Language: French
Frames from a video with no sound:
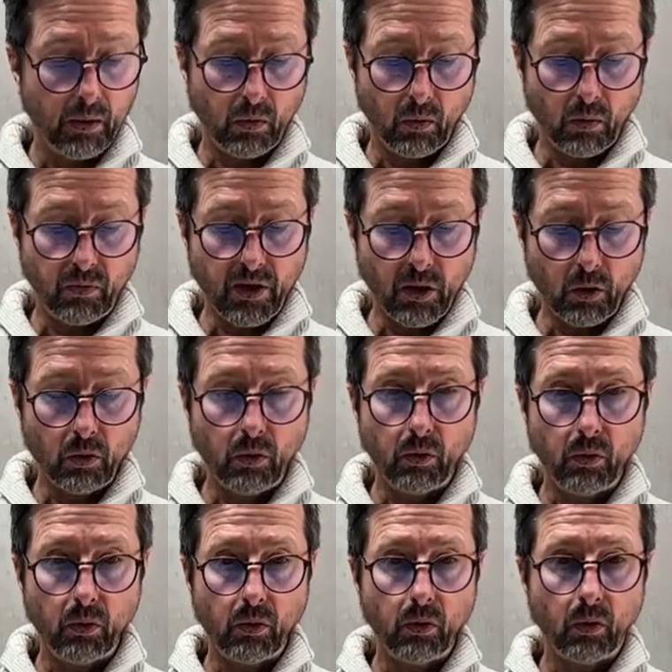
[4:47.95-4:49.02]
on, va
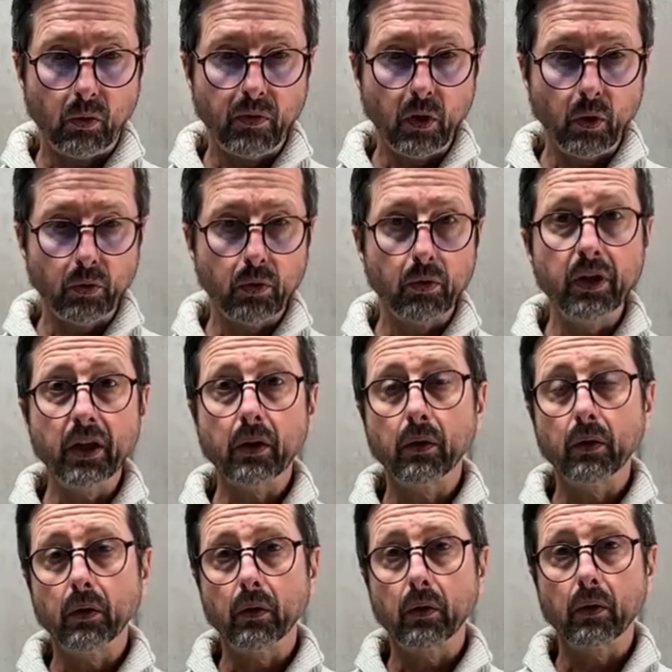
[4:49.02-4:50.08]
retenir,
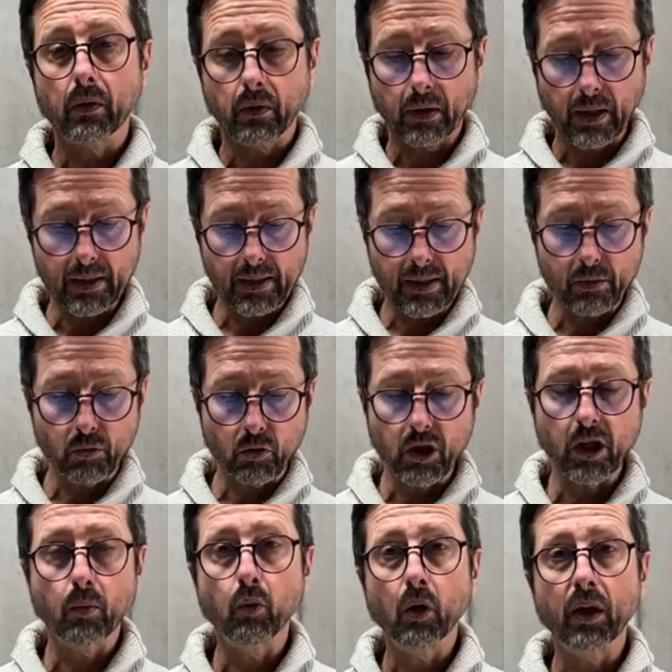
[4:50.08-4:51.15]
grâce à ce
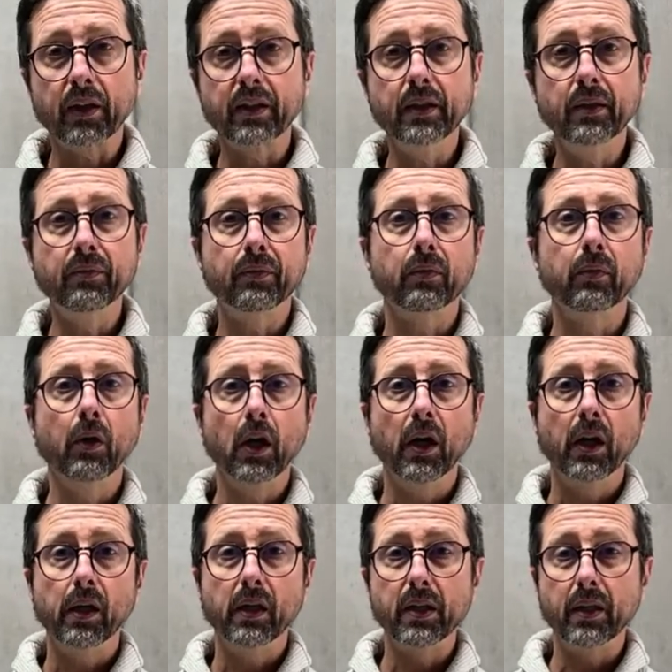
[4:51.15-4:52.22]
charbon actif,
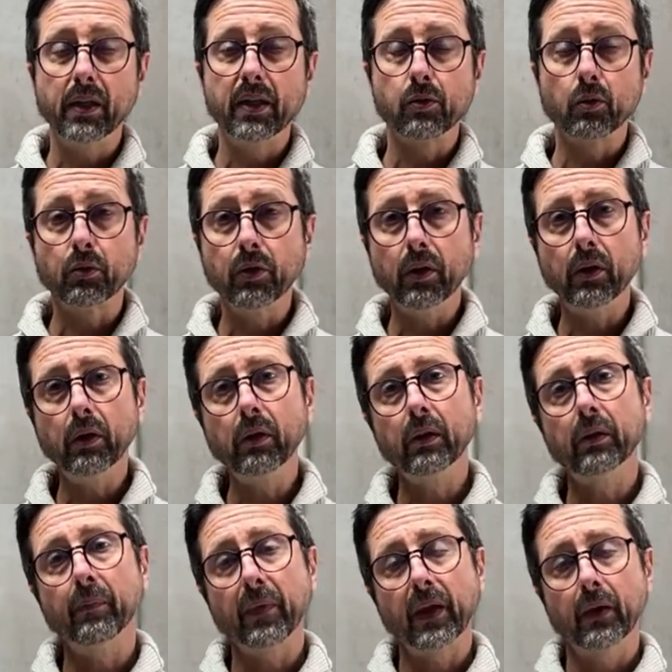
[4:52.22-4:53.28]
les,
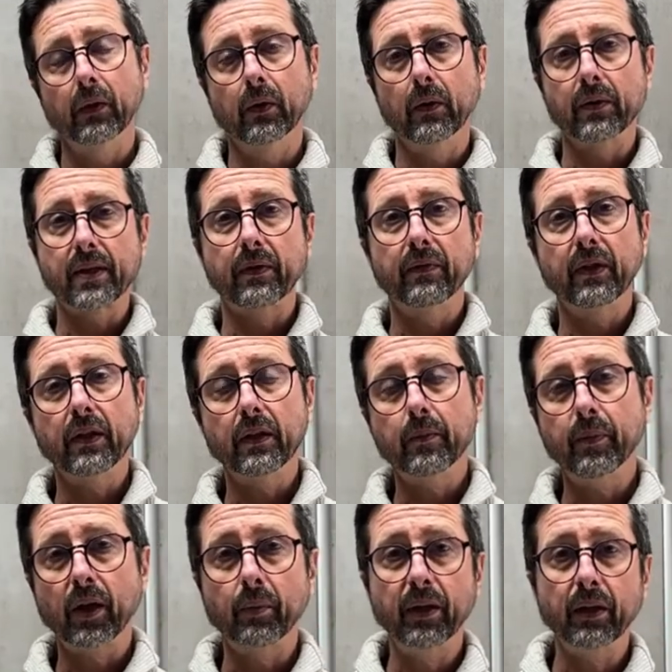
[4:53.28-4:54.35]
odeurs, ça va
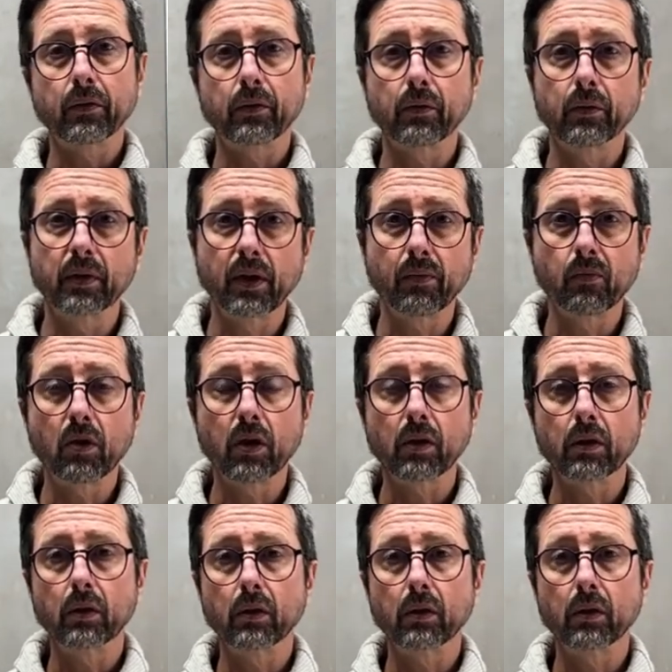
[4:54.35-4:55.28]
permettre d'avoir